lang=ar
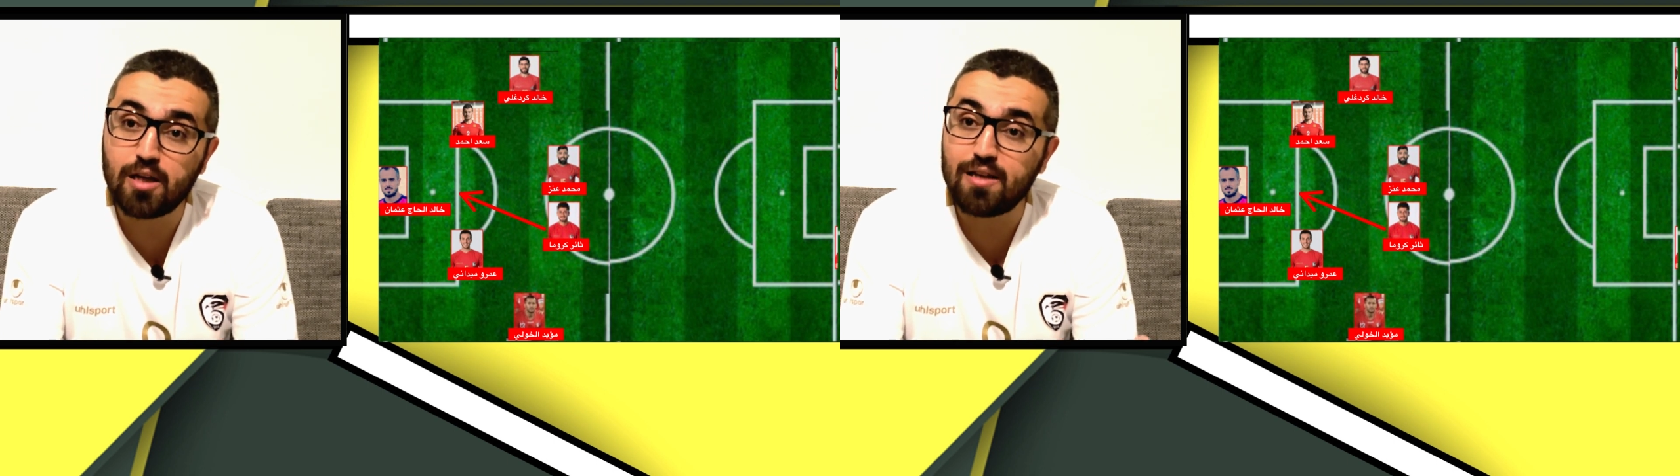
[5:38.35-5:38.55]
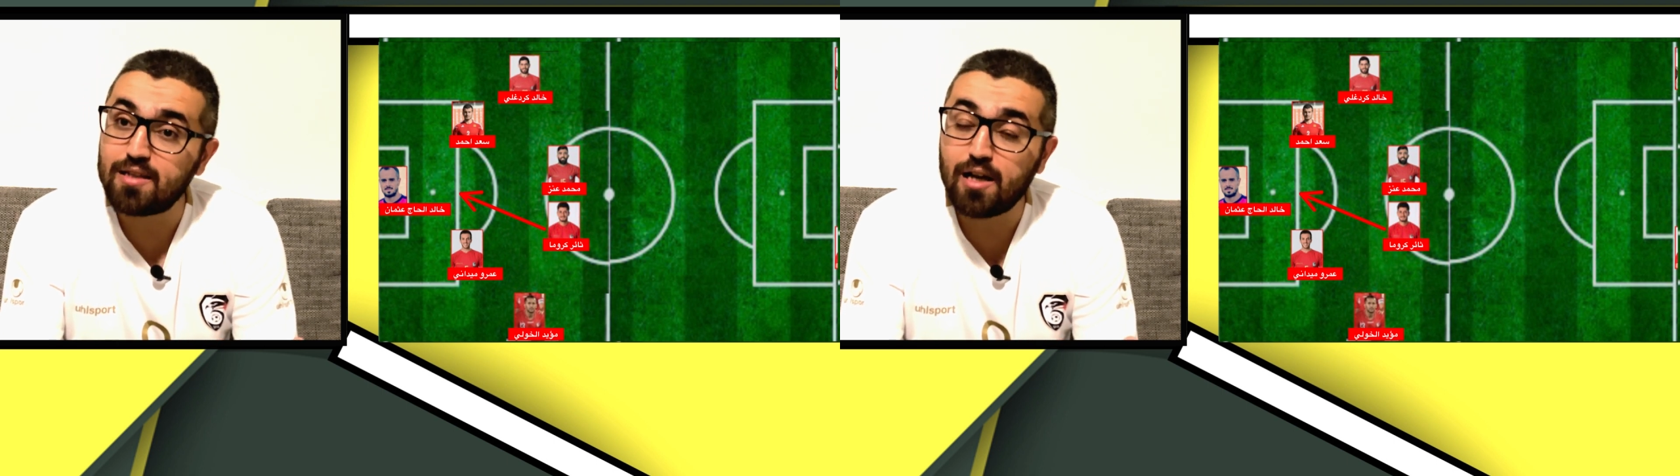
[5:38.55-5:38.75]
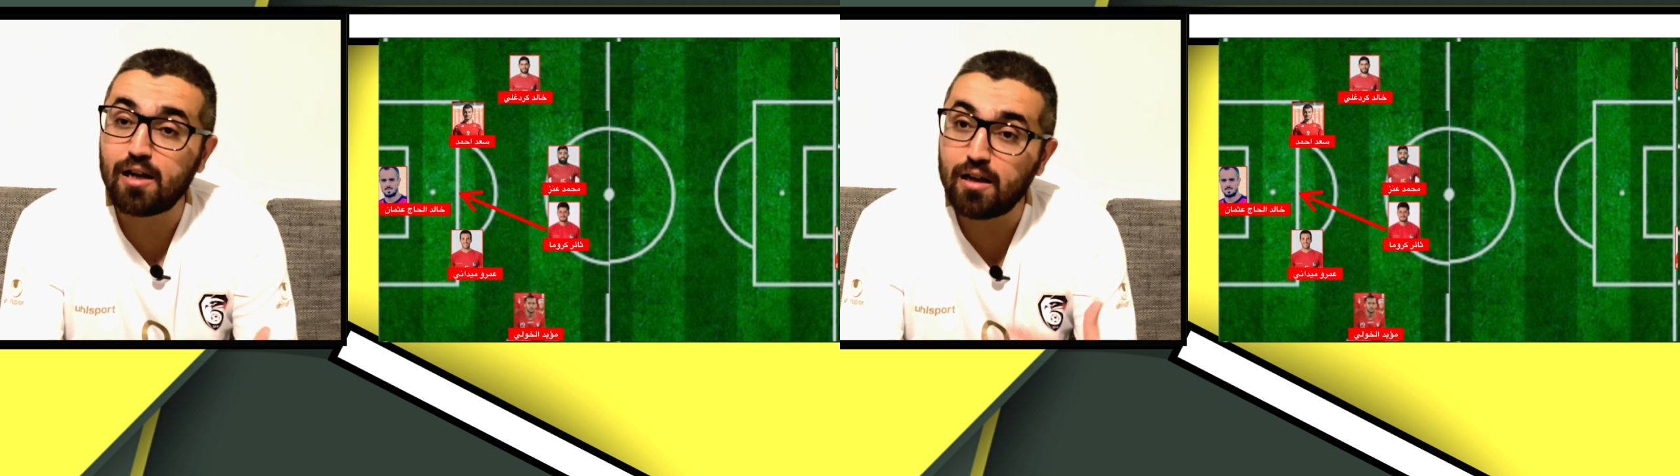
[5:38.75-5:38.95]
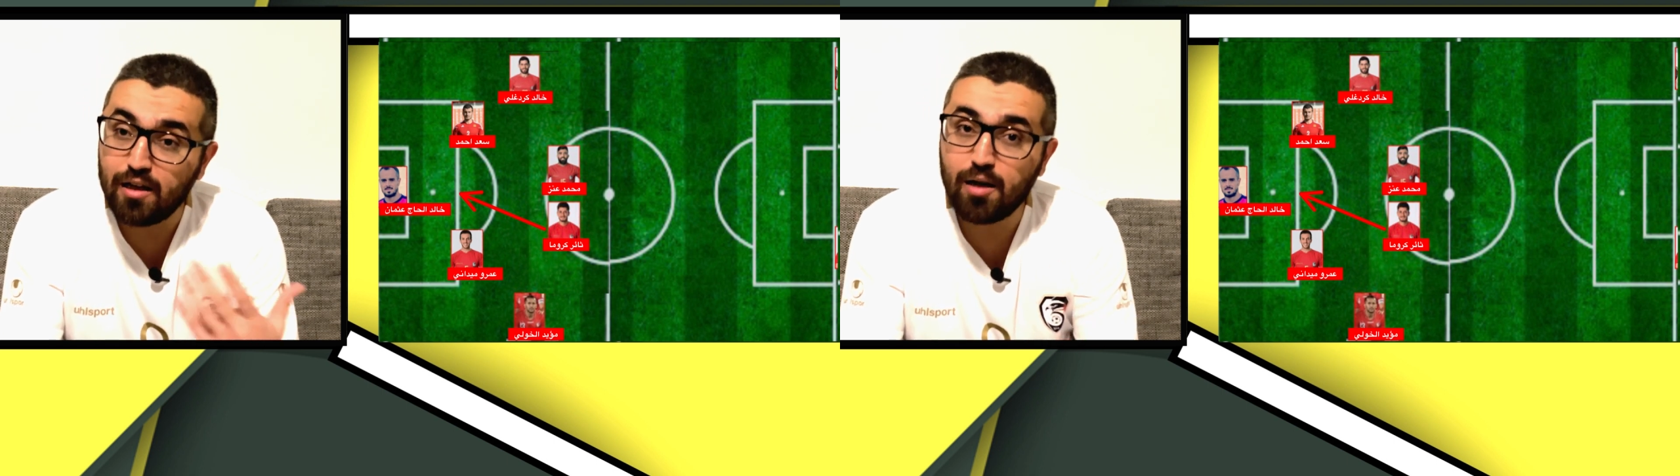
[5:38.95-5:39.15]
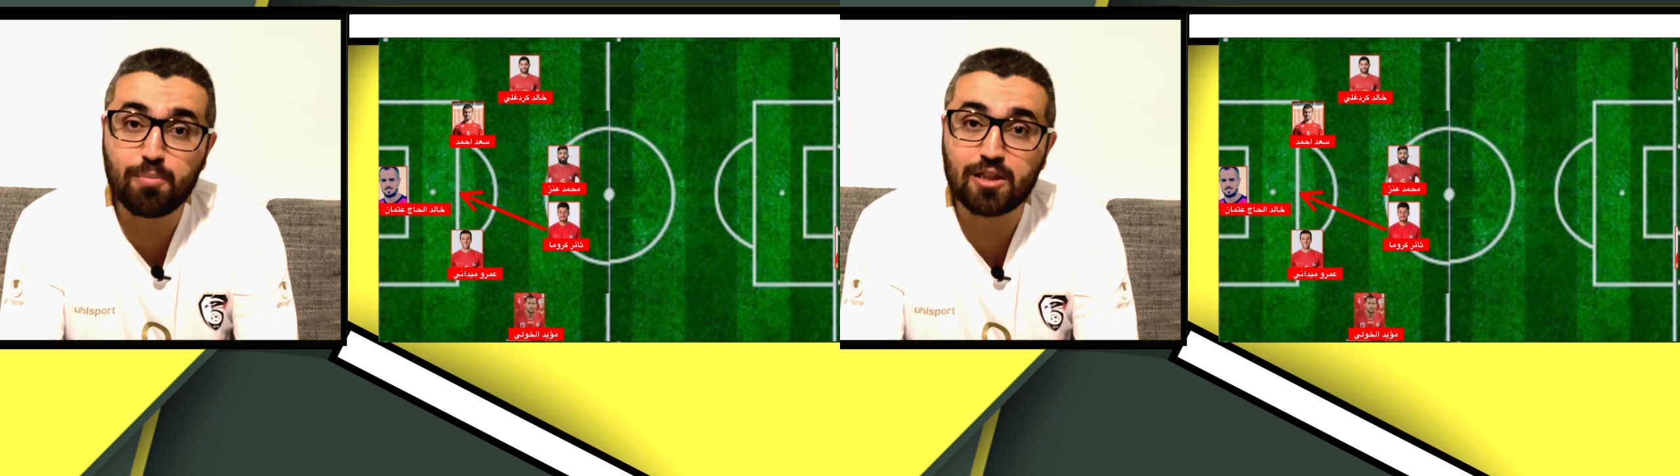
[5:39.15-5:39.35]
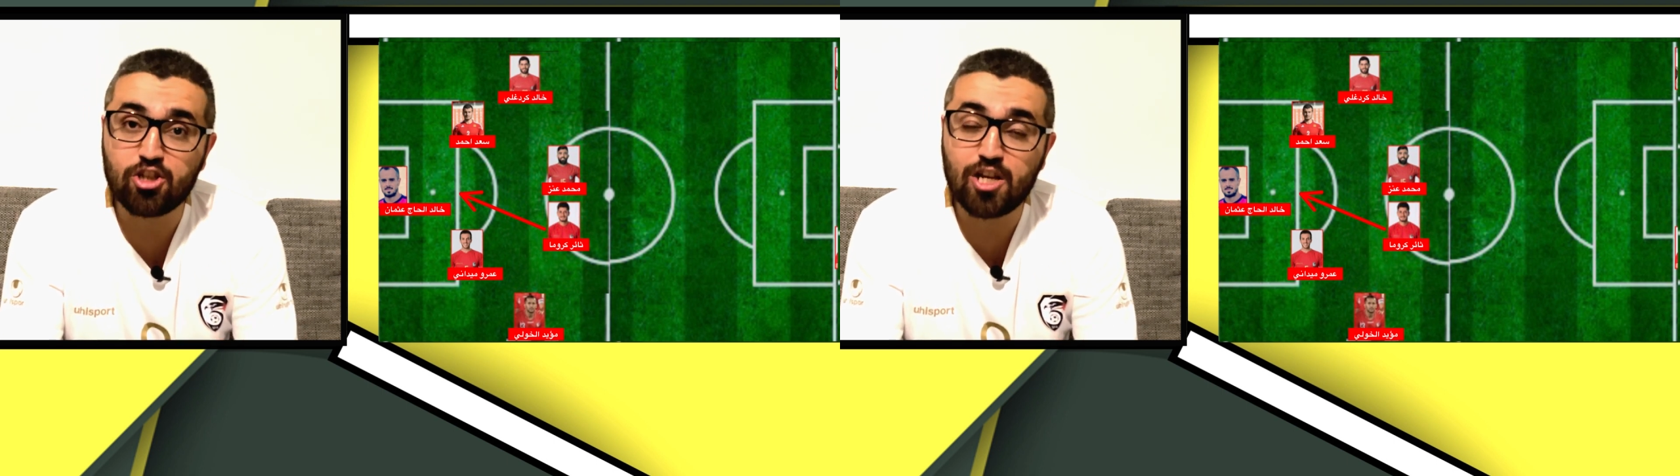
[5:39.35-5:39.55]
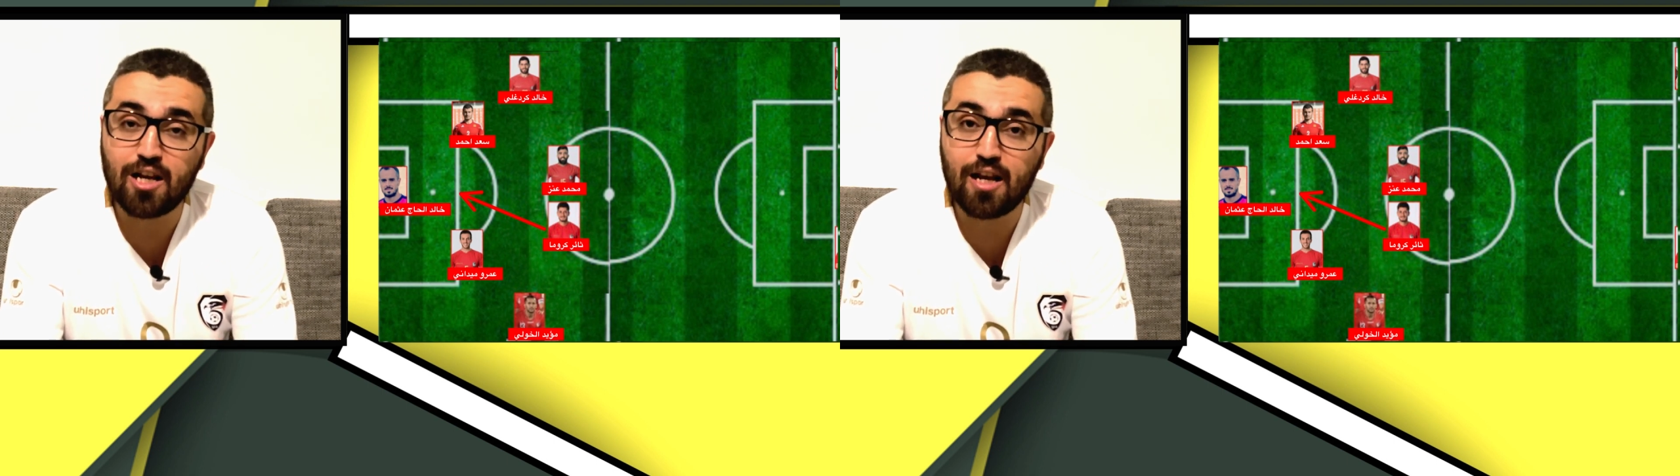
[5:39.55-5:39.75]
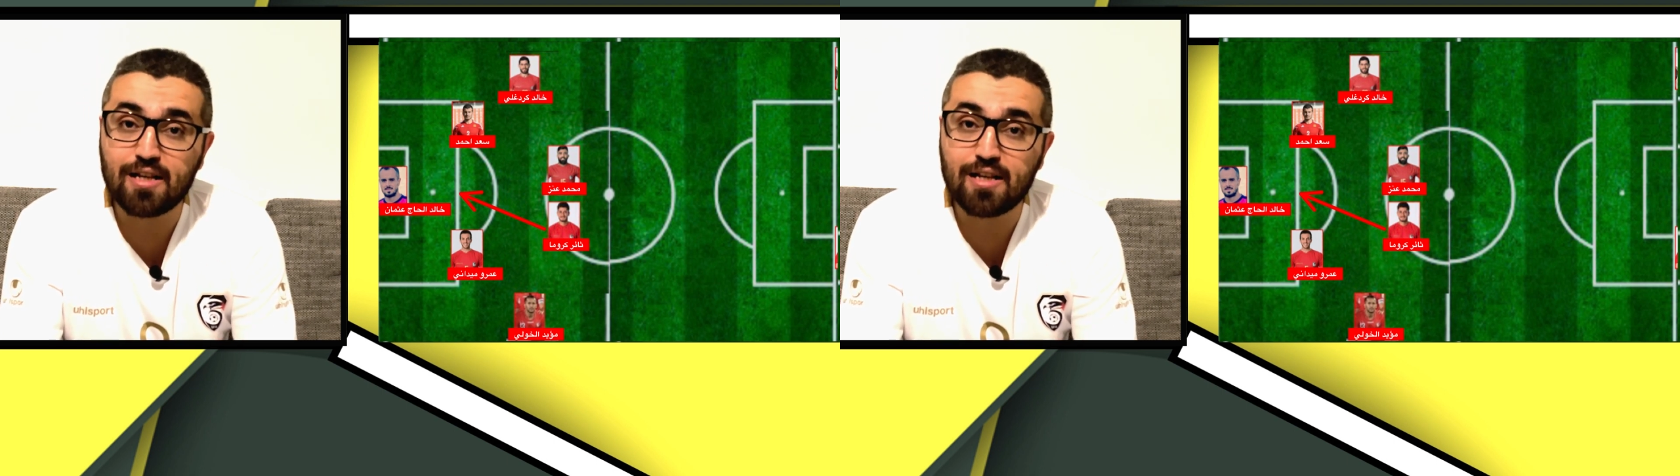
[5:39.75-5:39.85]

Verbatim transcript: اذا لعب بالتشكيله